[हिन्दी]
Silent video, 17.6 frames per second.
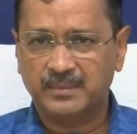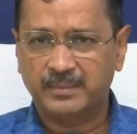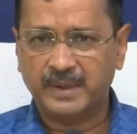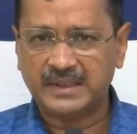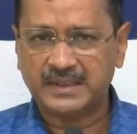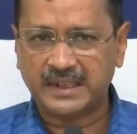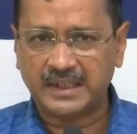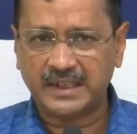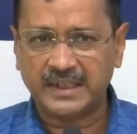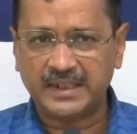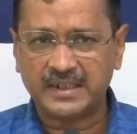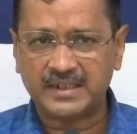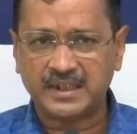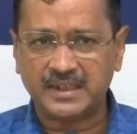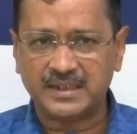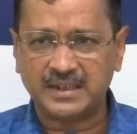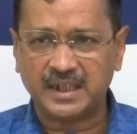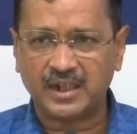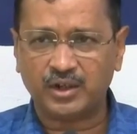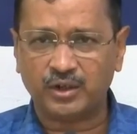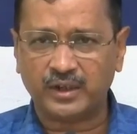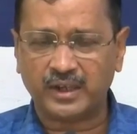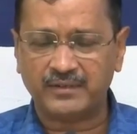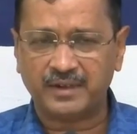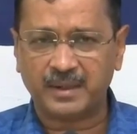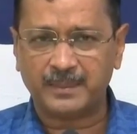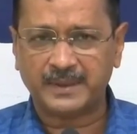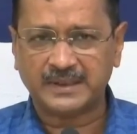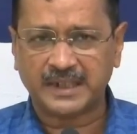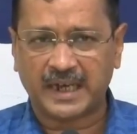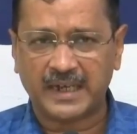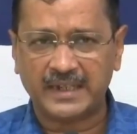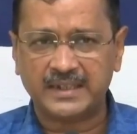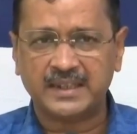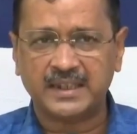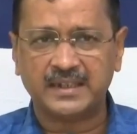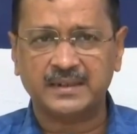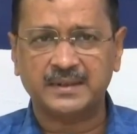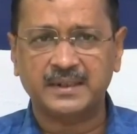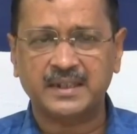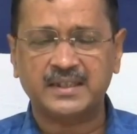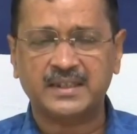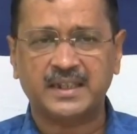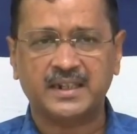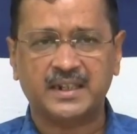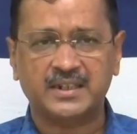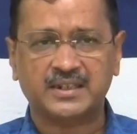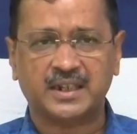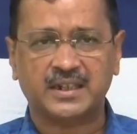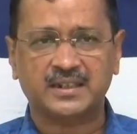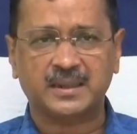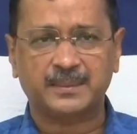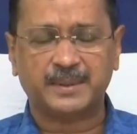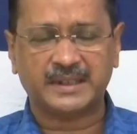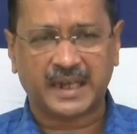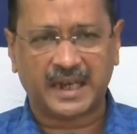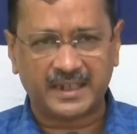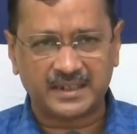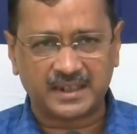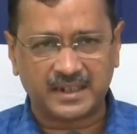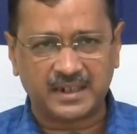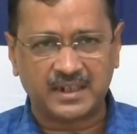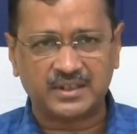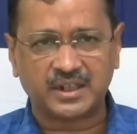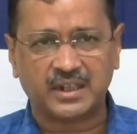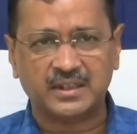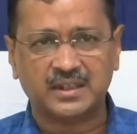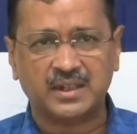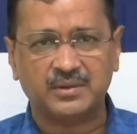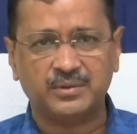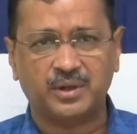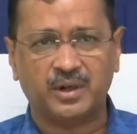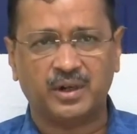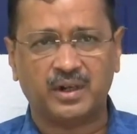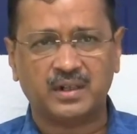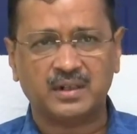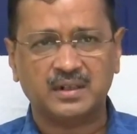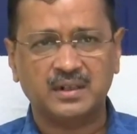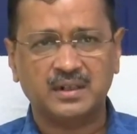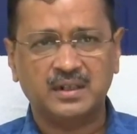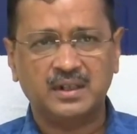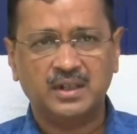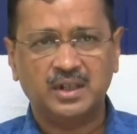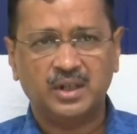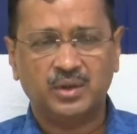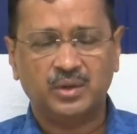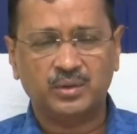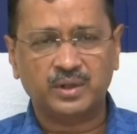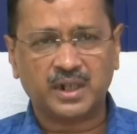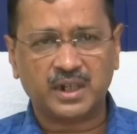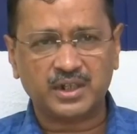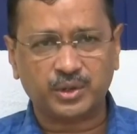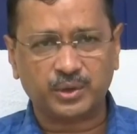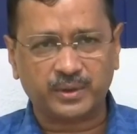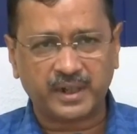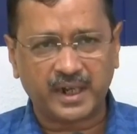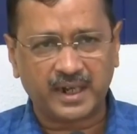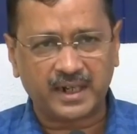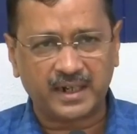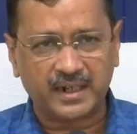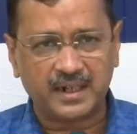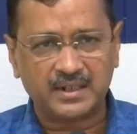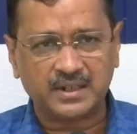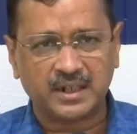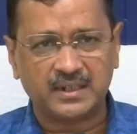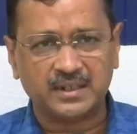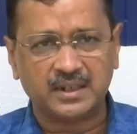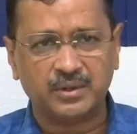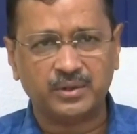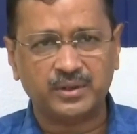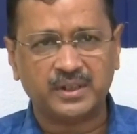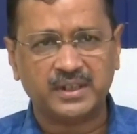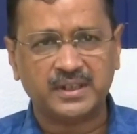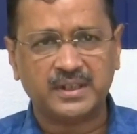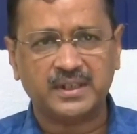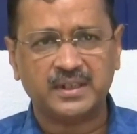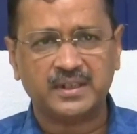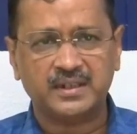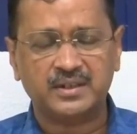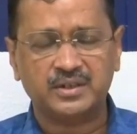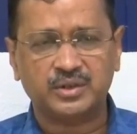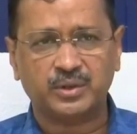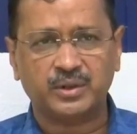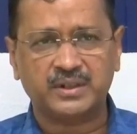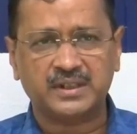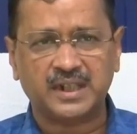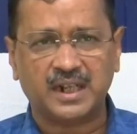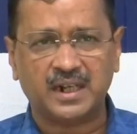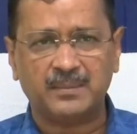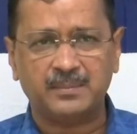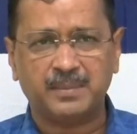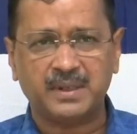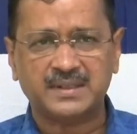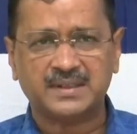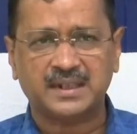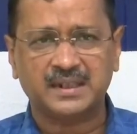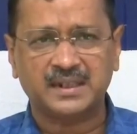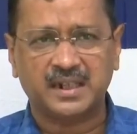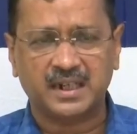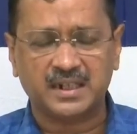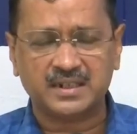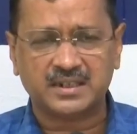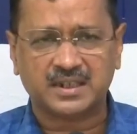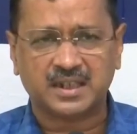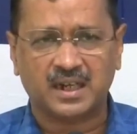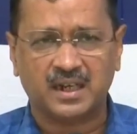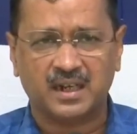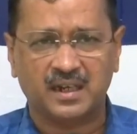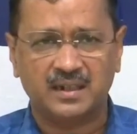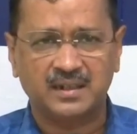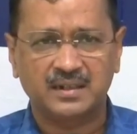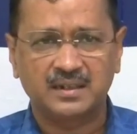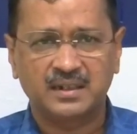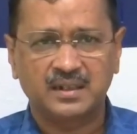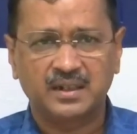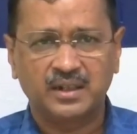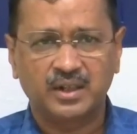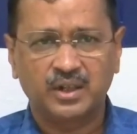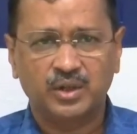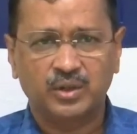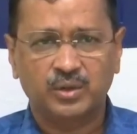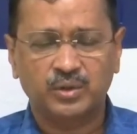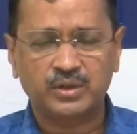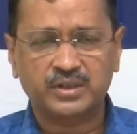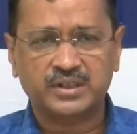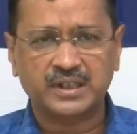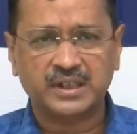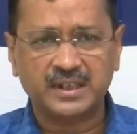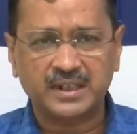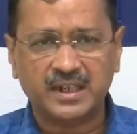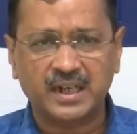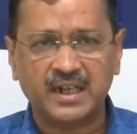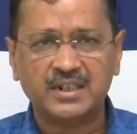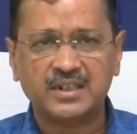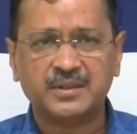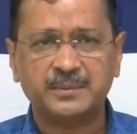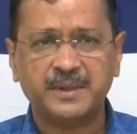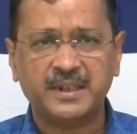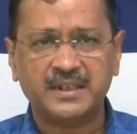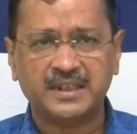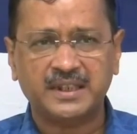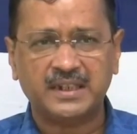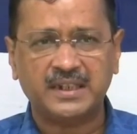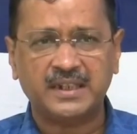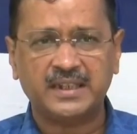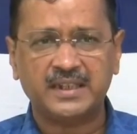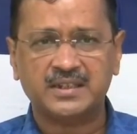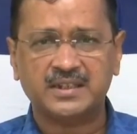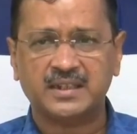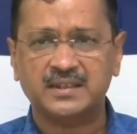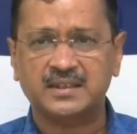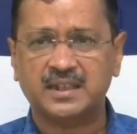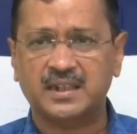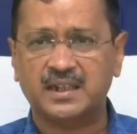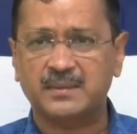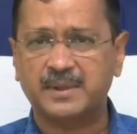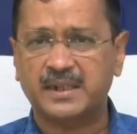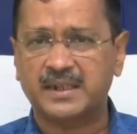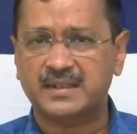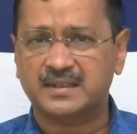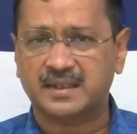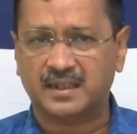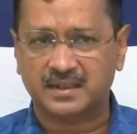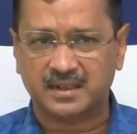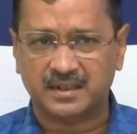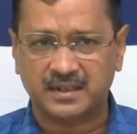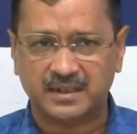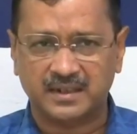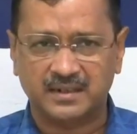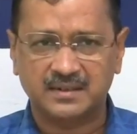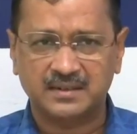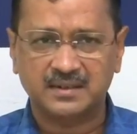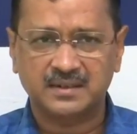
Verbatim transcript: मैं दिल्ली की जनता को केवल बधाई दे नहीं देना चाहता बधाई देना चाहता हूं और उनका शुक्रिया करना चाहता हूं कि जो इतना लंबा संघर्ष था उस संघर्ष में दिल्ली की जनता ने मेरा साथ दिया